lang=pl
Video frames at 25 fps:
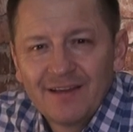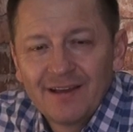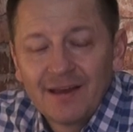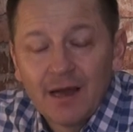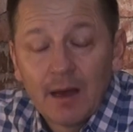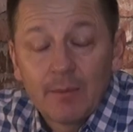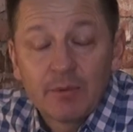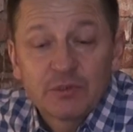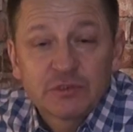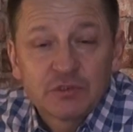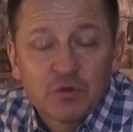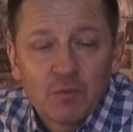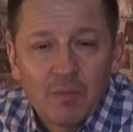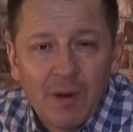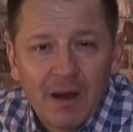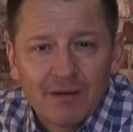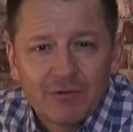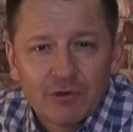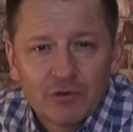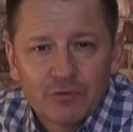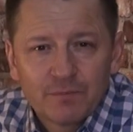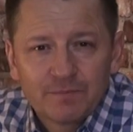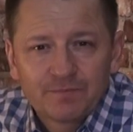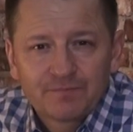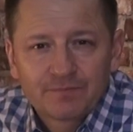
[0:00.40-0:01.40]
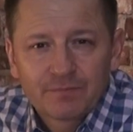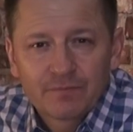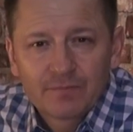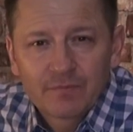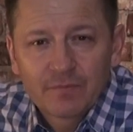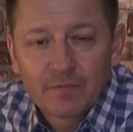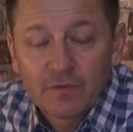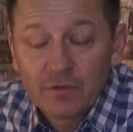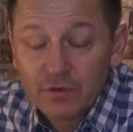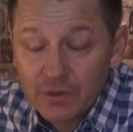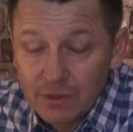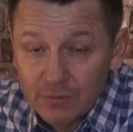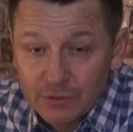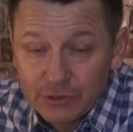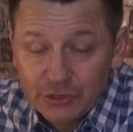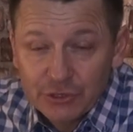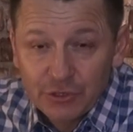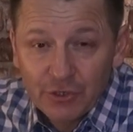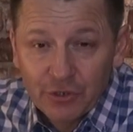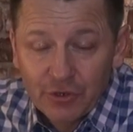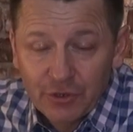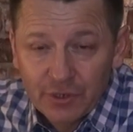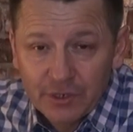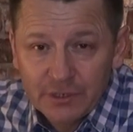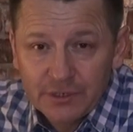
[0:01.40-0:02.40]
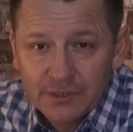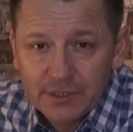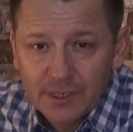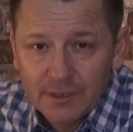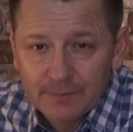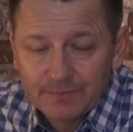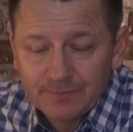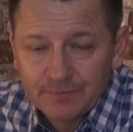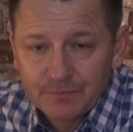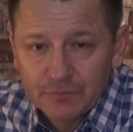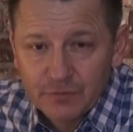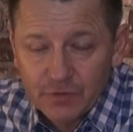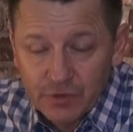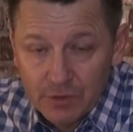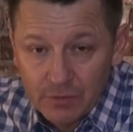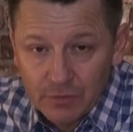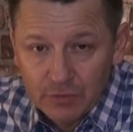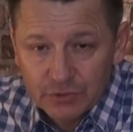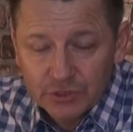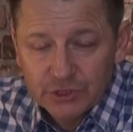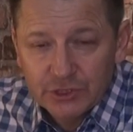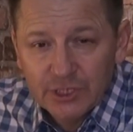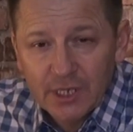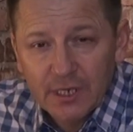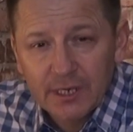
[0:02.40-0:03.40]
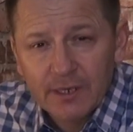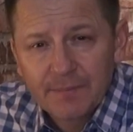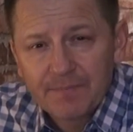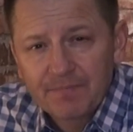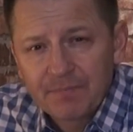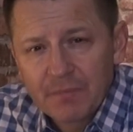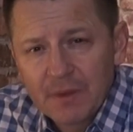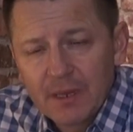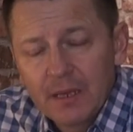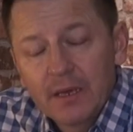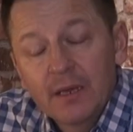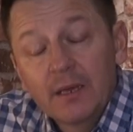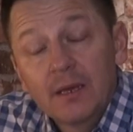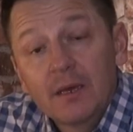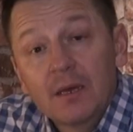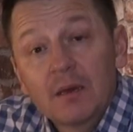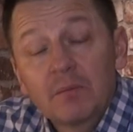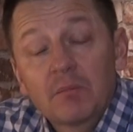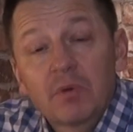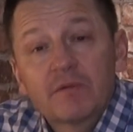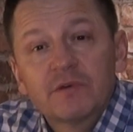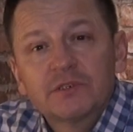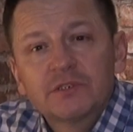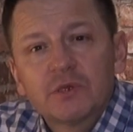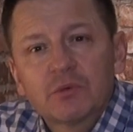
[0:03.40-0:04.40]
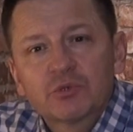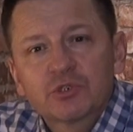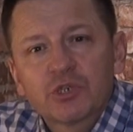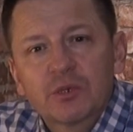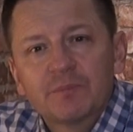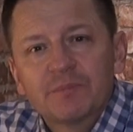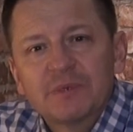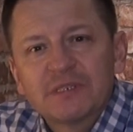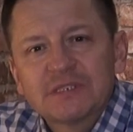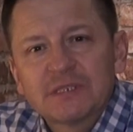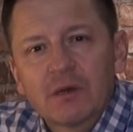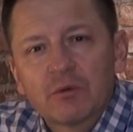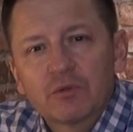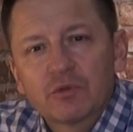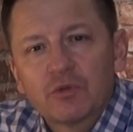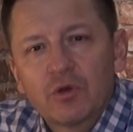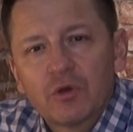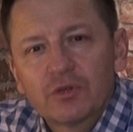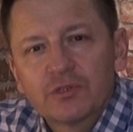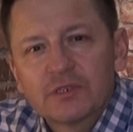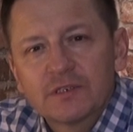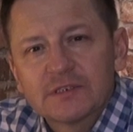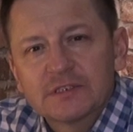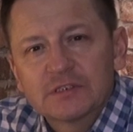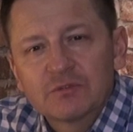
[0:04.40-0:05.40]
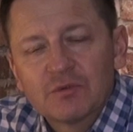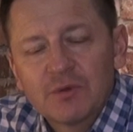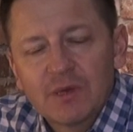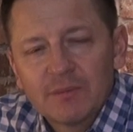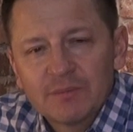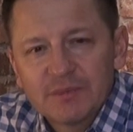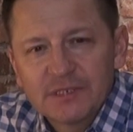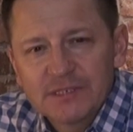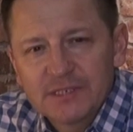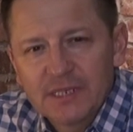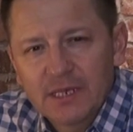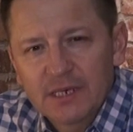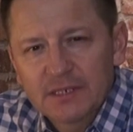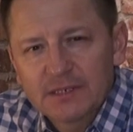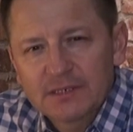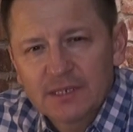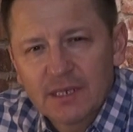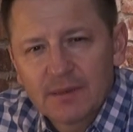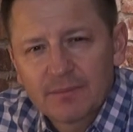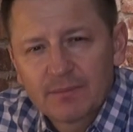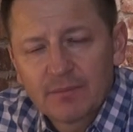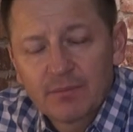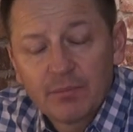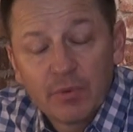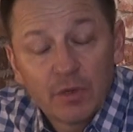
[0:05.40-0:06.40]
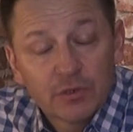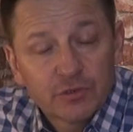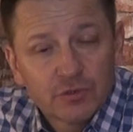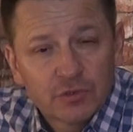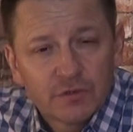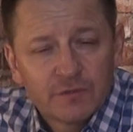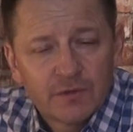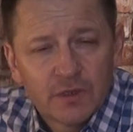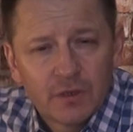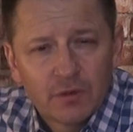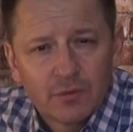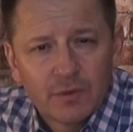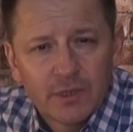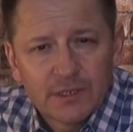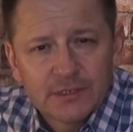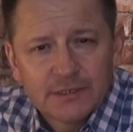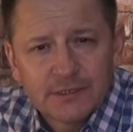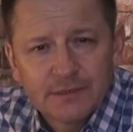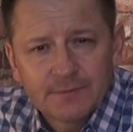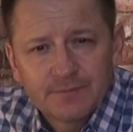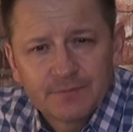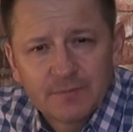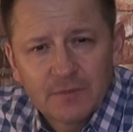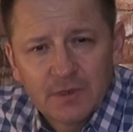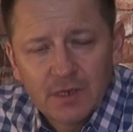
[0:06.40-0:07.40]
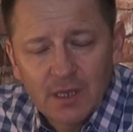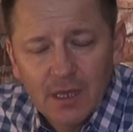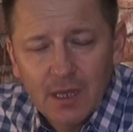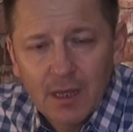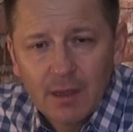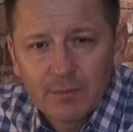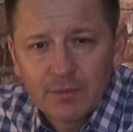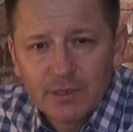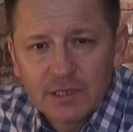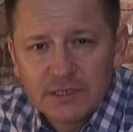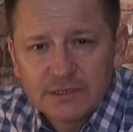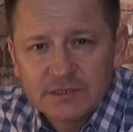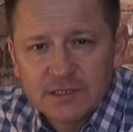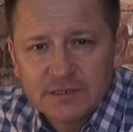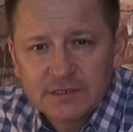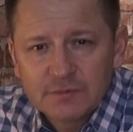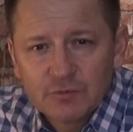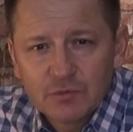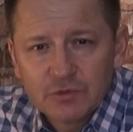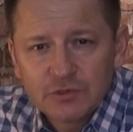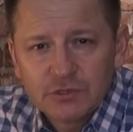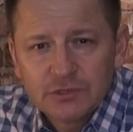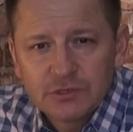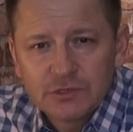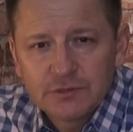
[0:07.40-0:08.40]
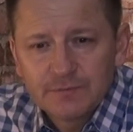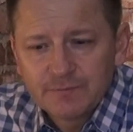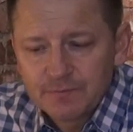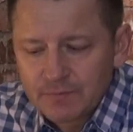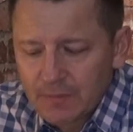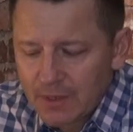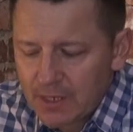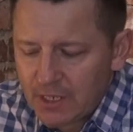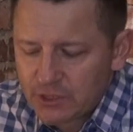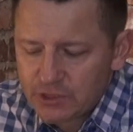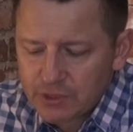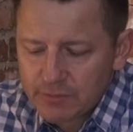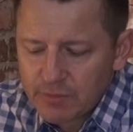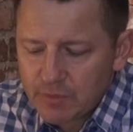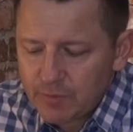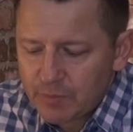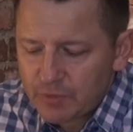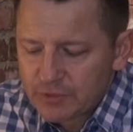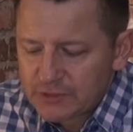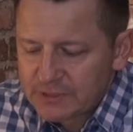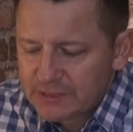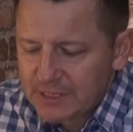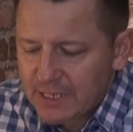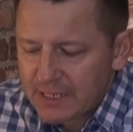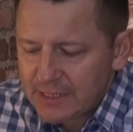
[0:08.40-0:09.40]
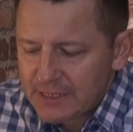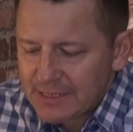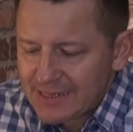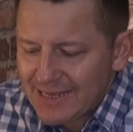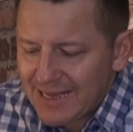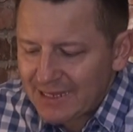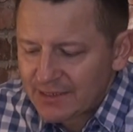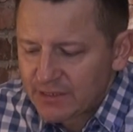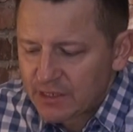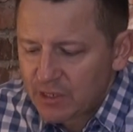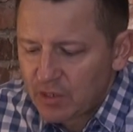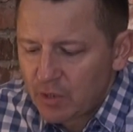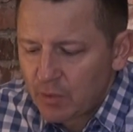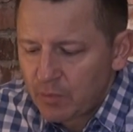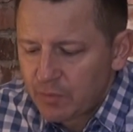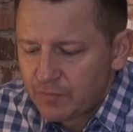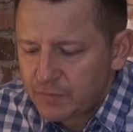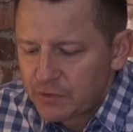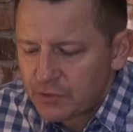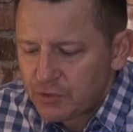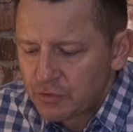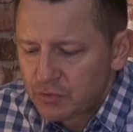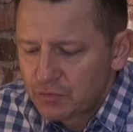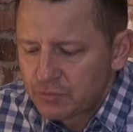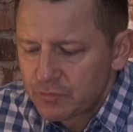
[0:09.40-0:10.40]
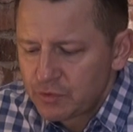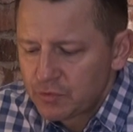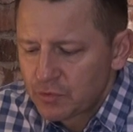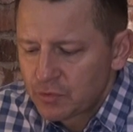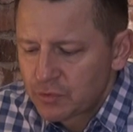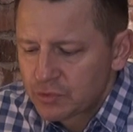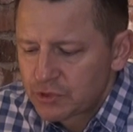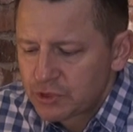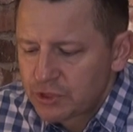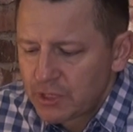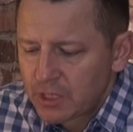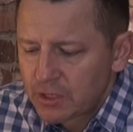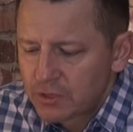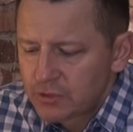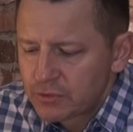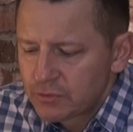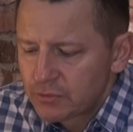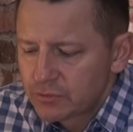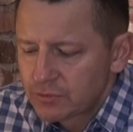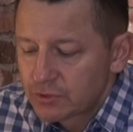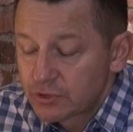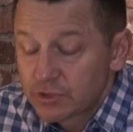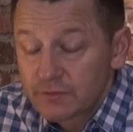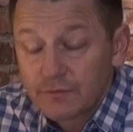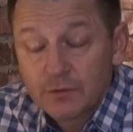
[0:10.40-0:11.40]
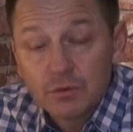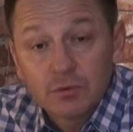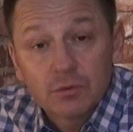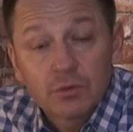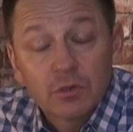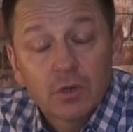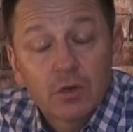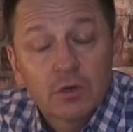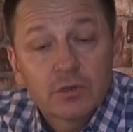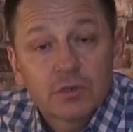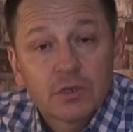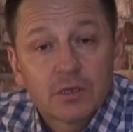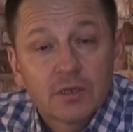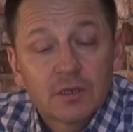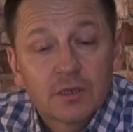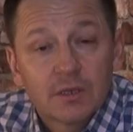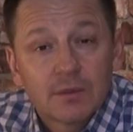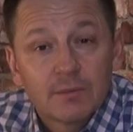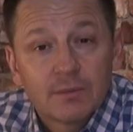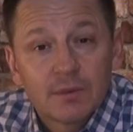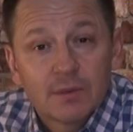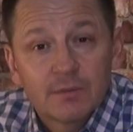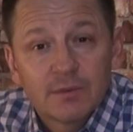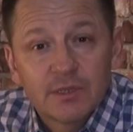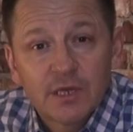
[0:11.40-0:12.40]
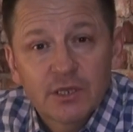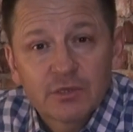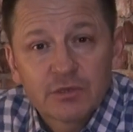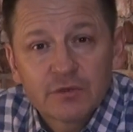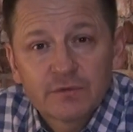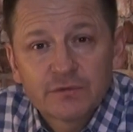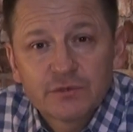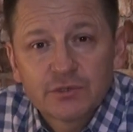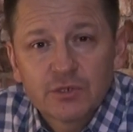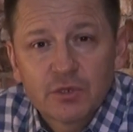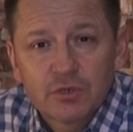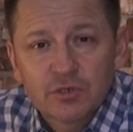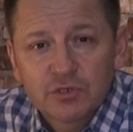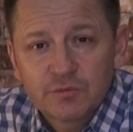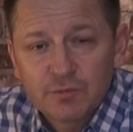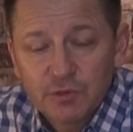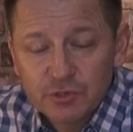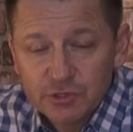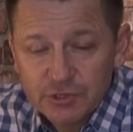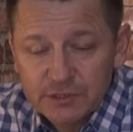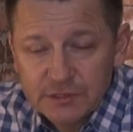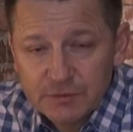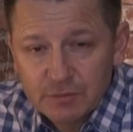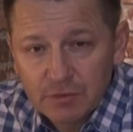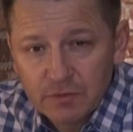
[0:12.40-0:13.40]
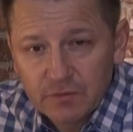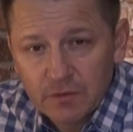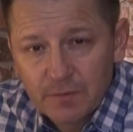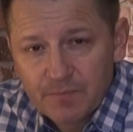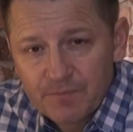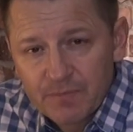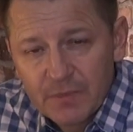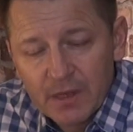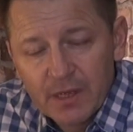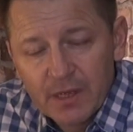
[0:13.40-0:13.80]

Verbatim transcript: Apostoł Paweł w drugim liście do Koryntian, w drugim rozdziale, powiedział, że pisał do nich z głębi serca, pośród wielu łez, nie aby ich zasmucić, lecz aby poznali nader obfitą miłość, jaką żywił do nich i Biblia to wciąż Boże Słowo.